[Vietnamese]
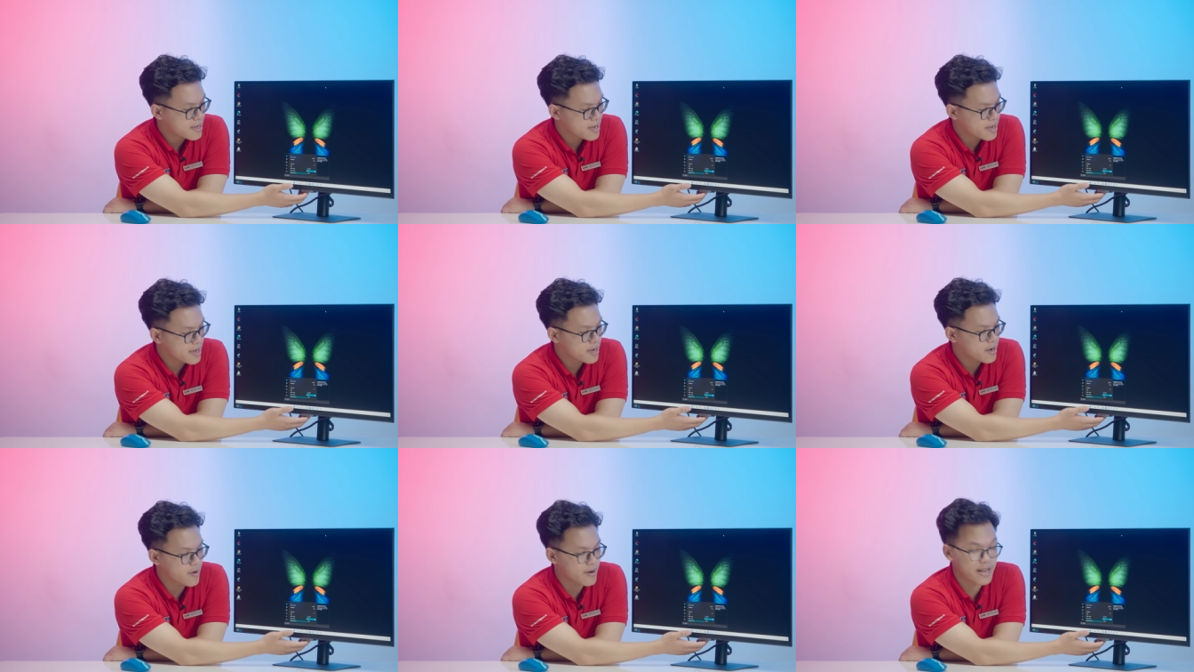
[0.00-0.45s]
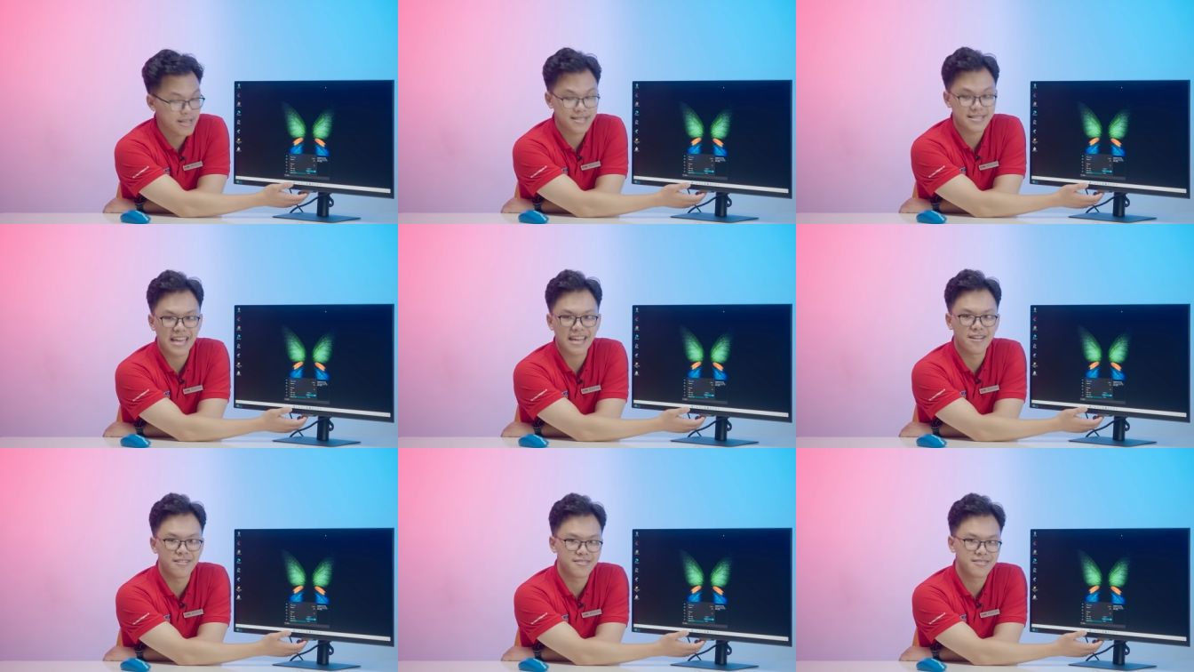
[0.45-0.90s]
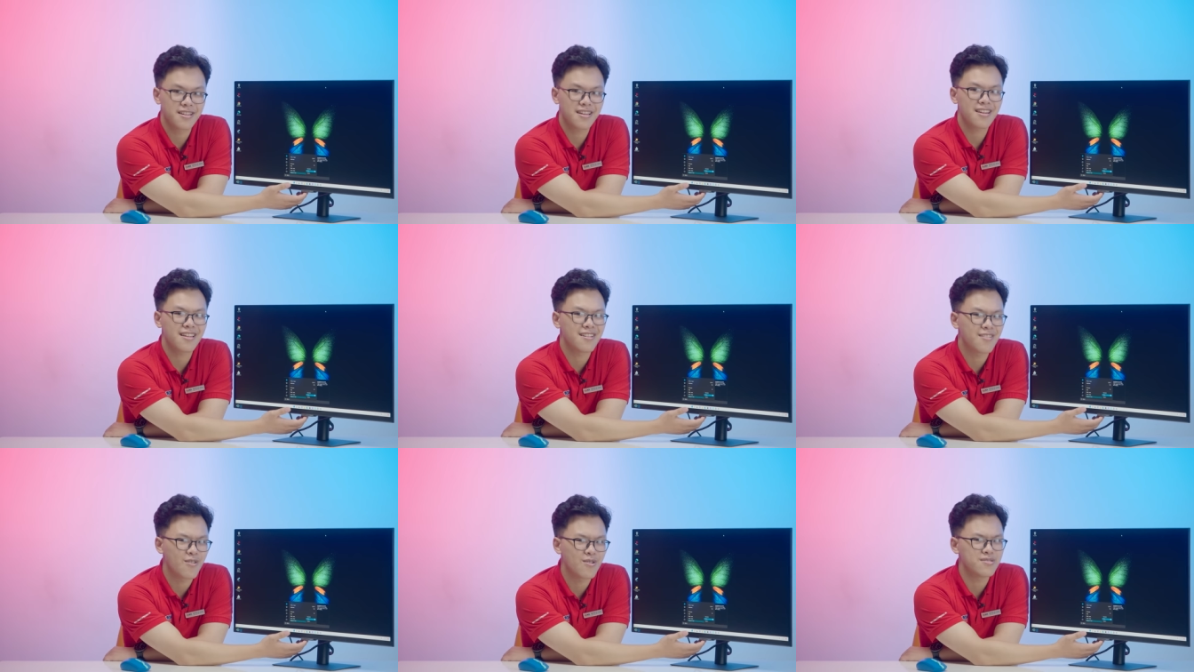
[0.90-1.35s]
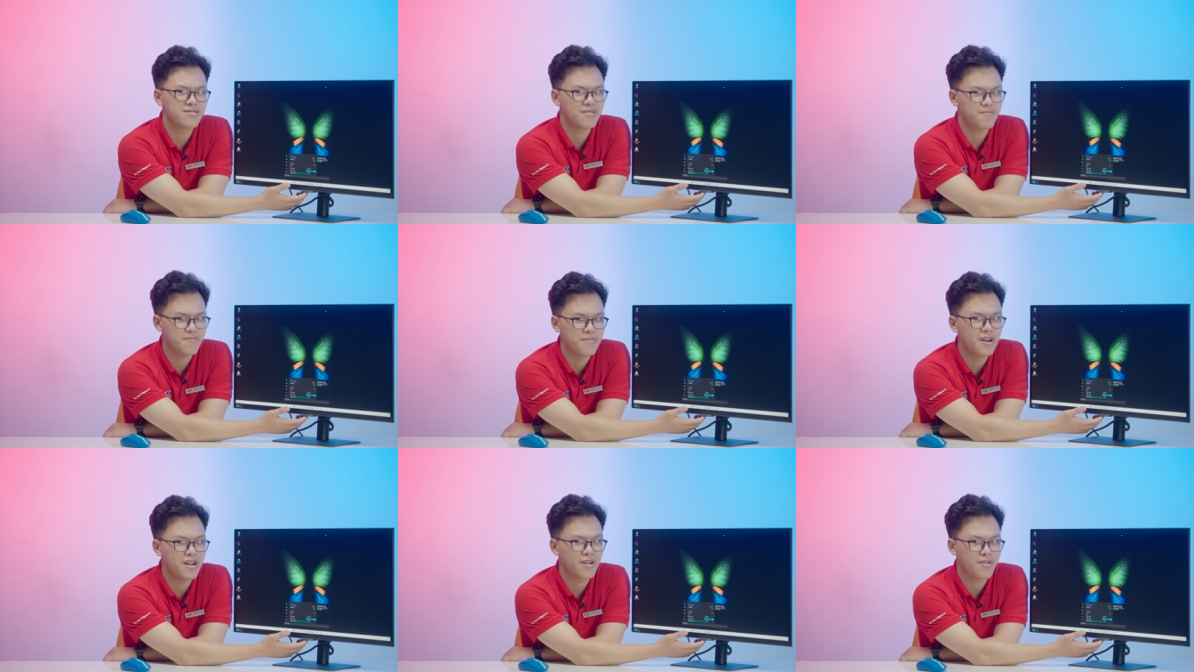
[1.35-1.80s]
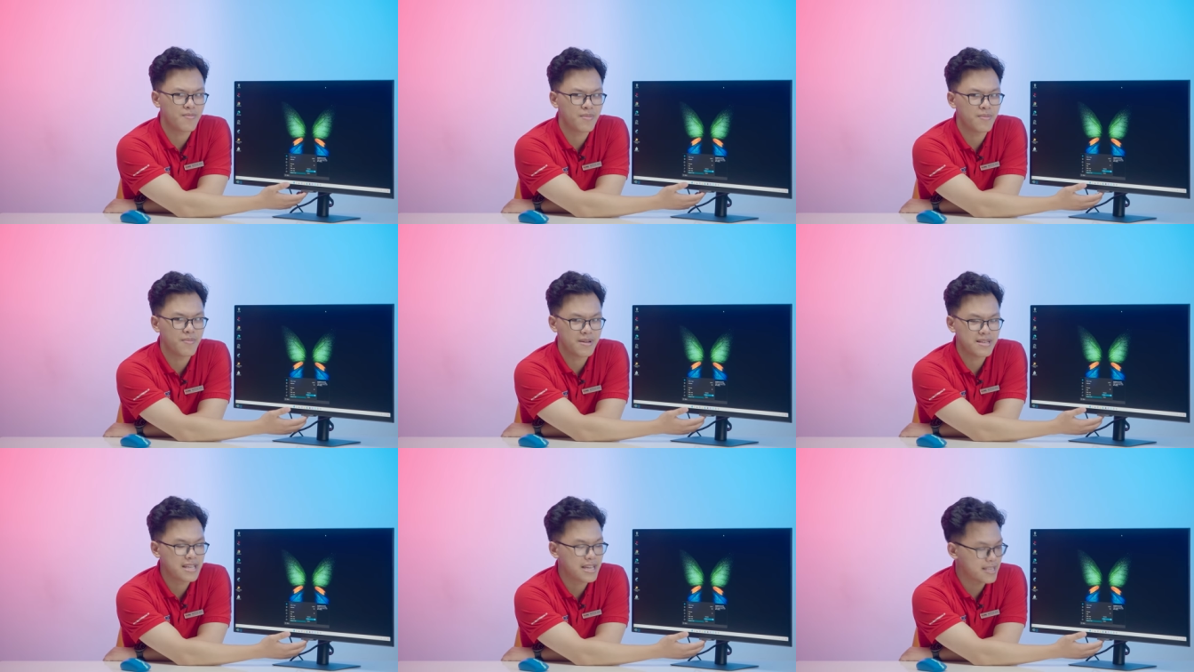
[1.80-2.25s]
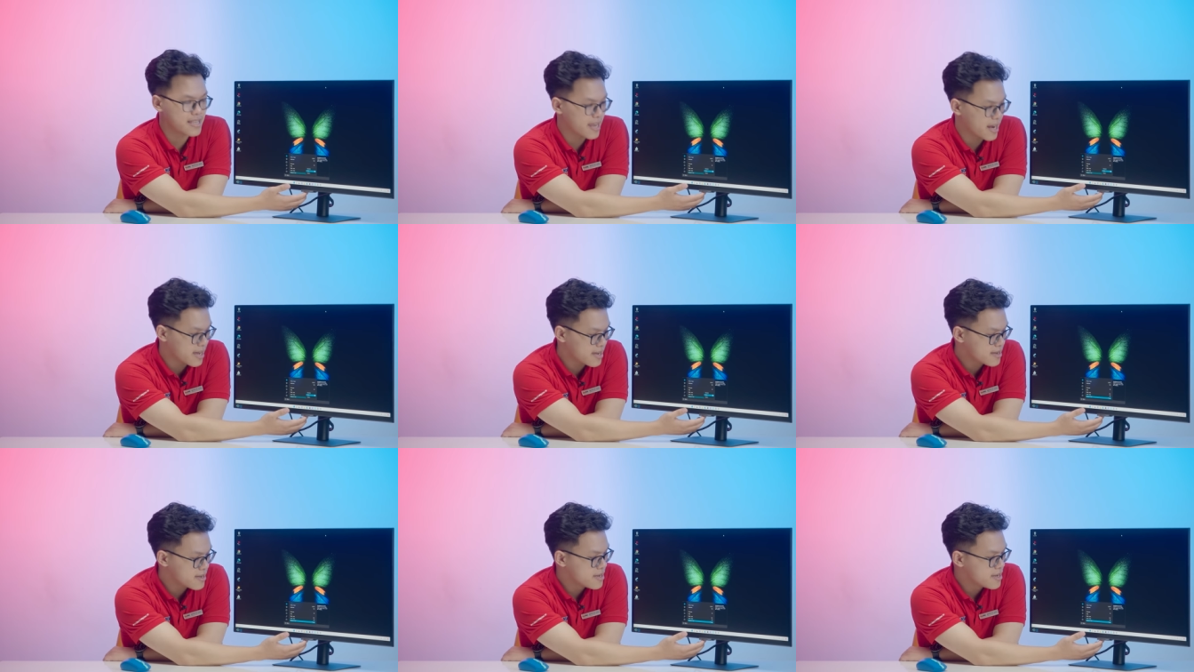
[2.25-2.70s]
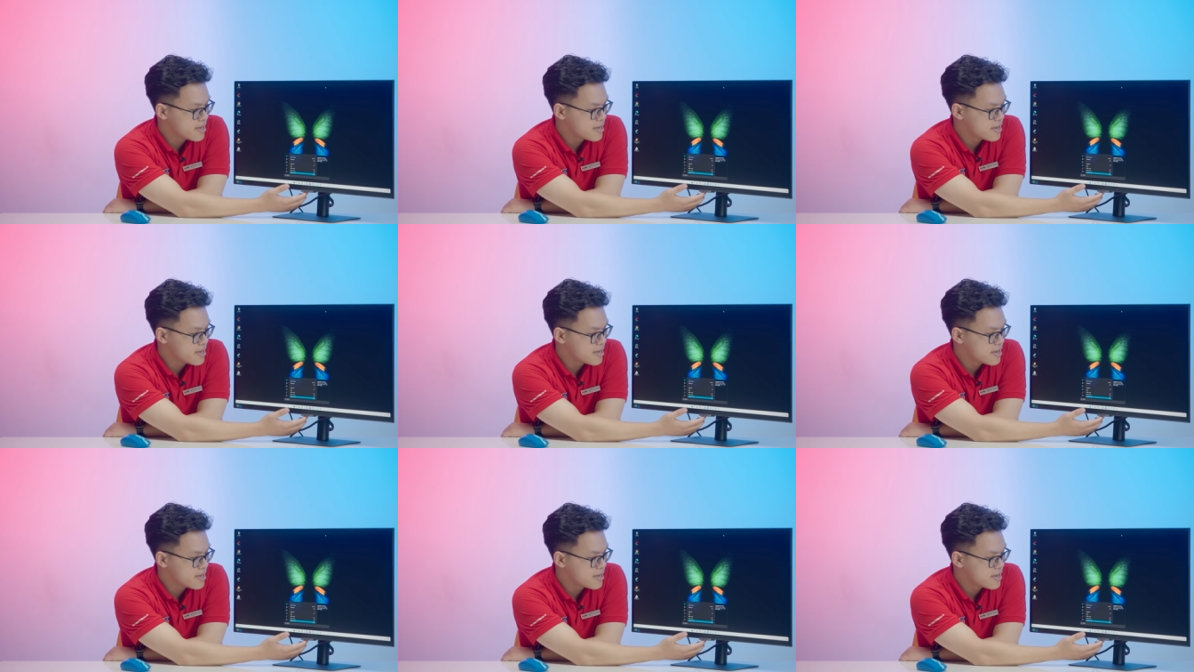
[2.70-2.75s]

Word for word: Đấy, còn để standard chắc là khoảng tầm mười mười mấy giây rồi đấy.